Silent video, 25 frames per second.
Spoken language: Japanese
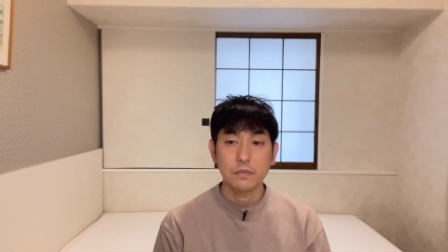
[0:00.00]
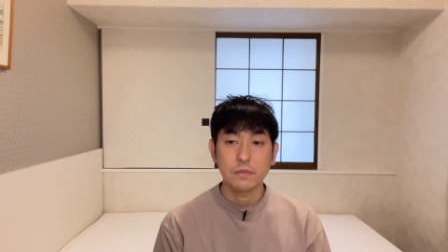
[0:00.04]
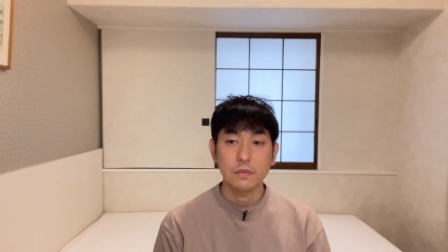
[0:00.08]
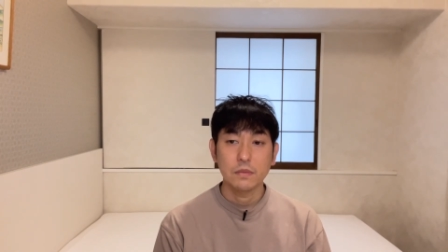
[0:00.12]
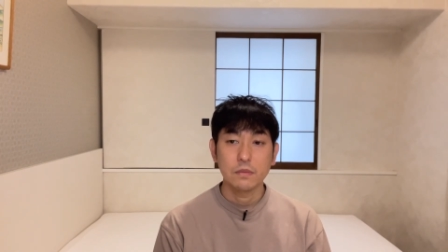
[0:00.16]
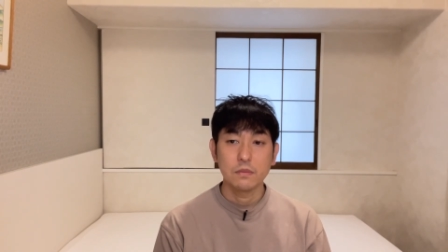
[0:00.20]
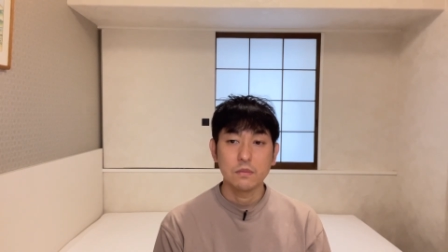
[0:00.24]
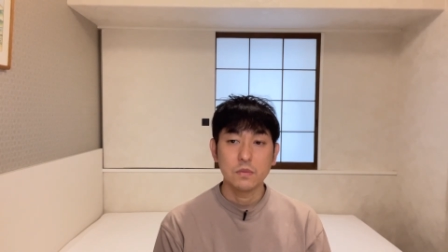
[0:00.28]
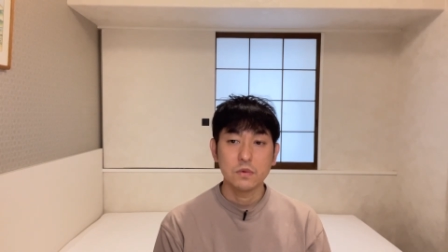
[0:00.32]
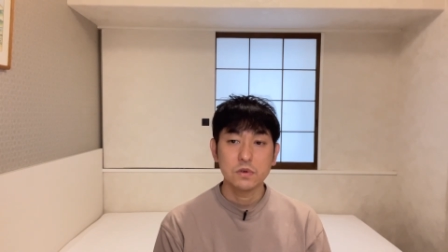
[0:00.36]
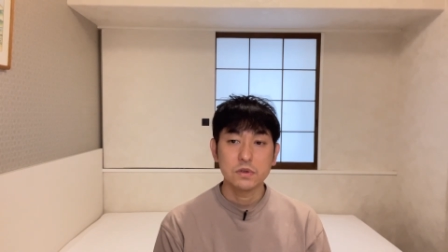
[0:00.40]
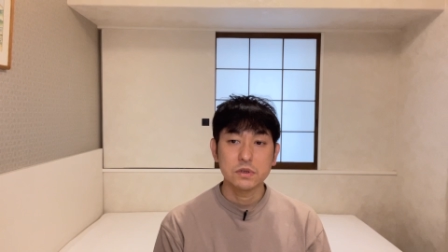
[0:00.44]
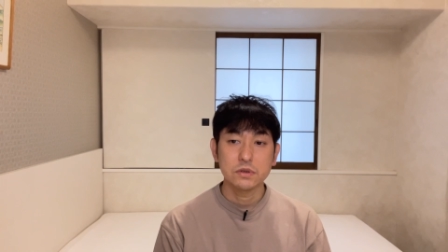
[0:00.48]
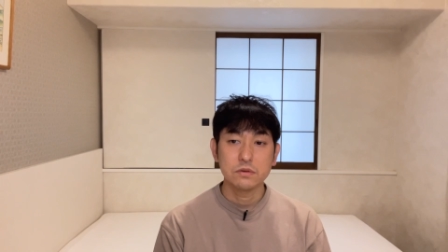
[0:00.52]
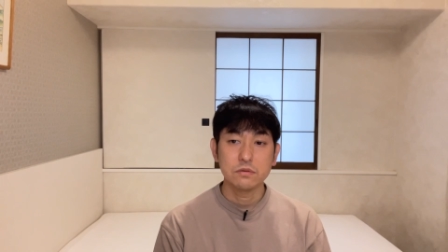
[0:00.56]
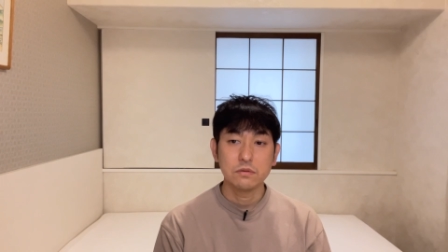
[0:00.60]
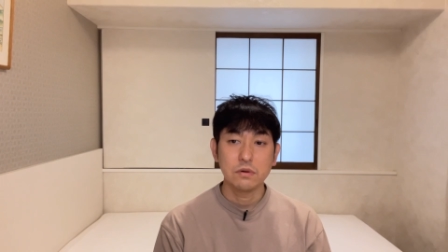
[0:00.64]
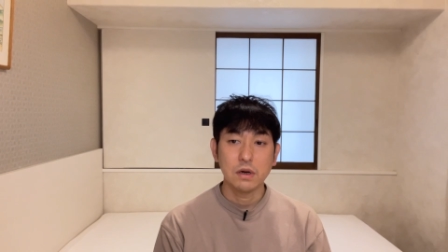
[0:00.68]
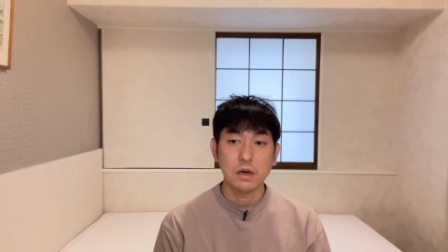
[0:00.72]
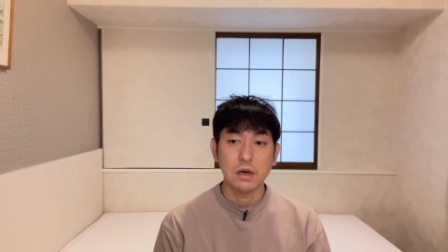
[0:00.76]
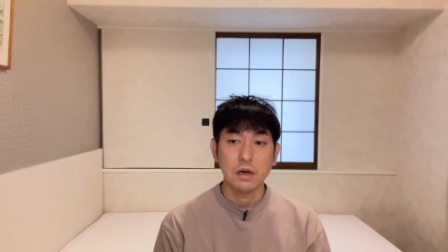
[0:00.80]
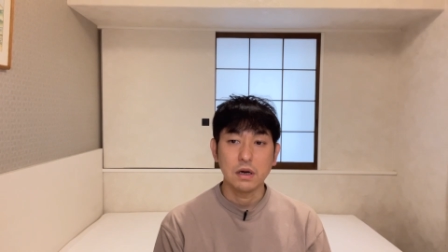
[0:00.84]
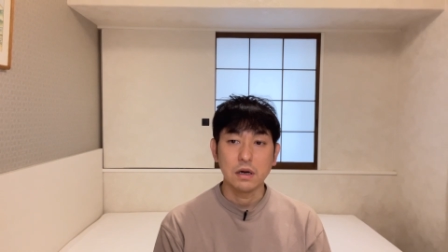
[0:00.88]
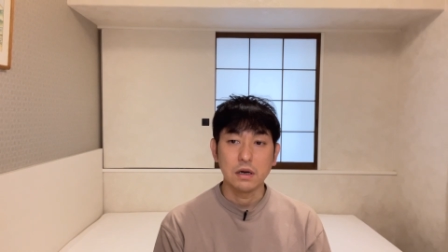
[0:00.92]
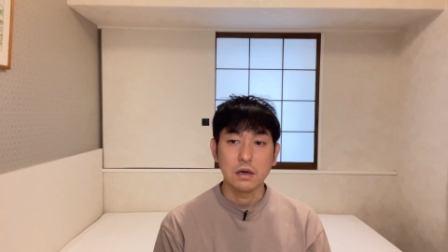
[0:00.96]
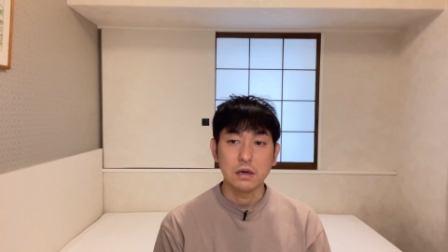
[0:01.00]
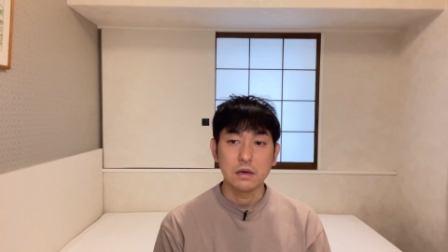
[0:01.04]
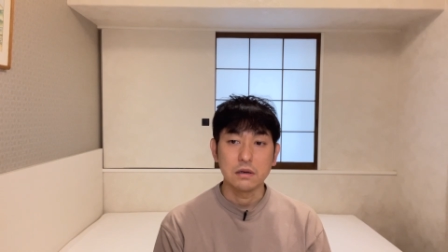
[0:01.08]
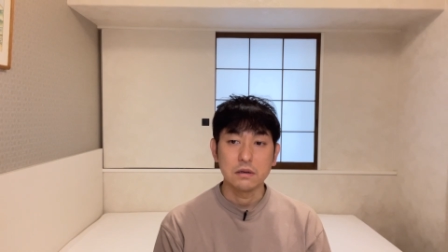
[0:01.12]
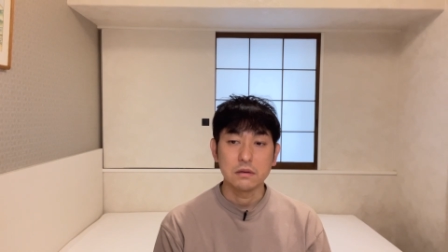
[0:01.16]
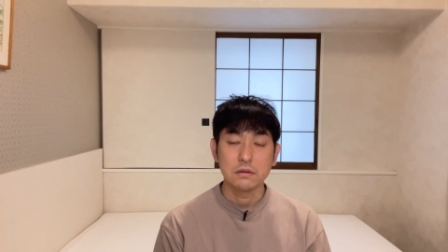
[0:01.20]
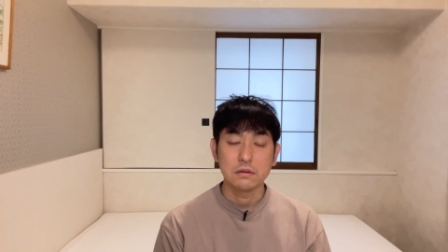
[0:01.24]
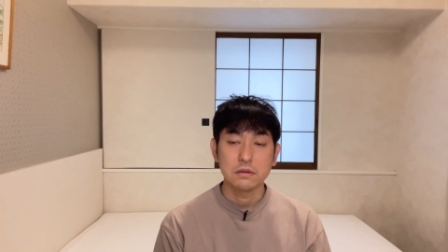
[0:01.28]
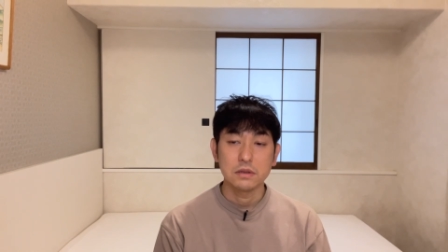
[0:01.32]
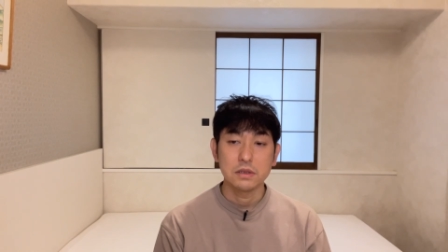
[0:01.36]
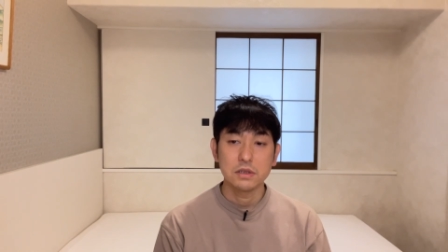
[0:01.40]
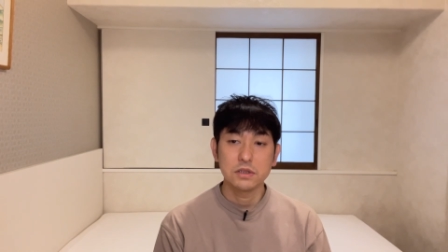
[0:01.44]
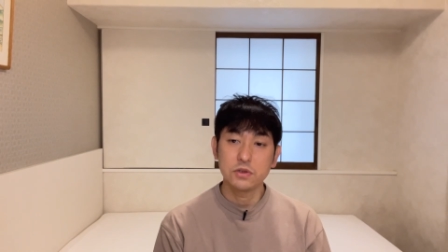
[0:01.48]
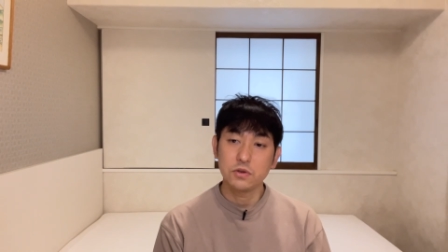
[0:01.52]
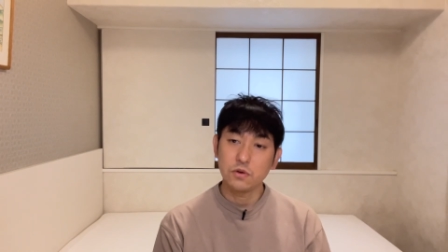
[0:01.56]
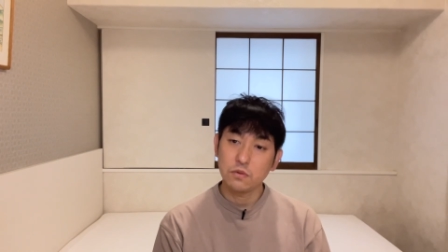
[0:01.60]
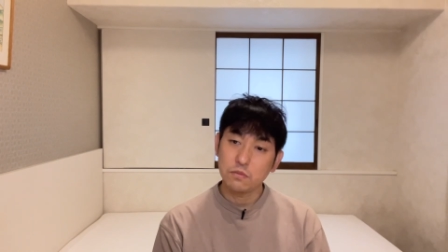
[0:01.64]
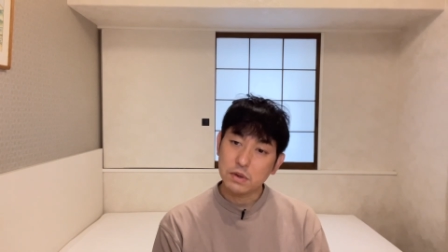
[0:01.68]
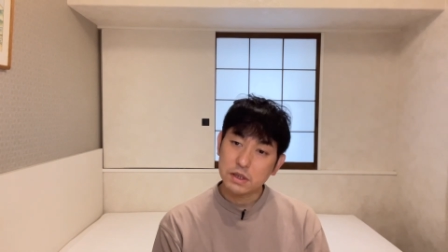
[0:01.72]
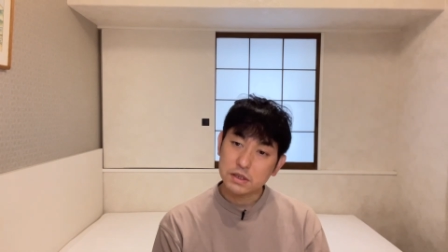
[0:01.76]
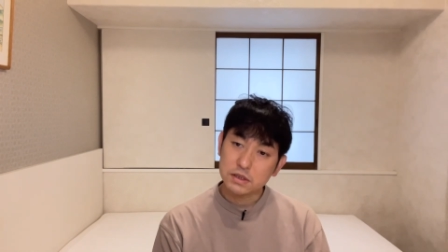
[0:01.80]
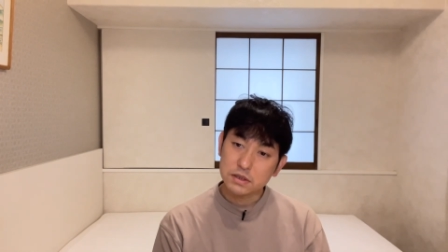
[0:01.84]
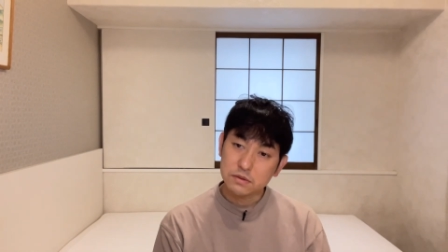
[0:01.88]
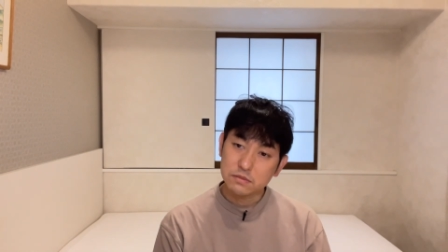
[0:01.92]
もしくは一応待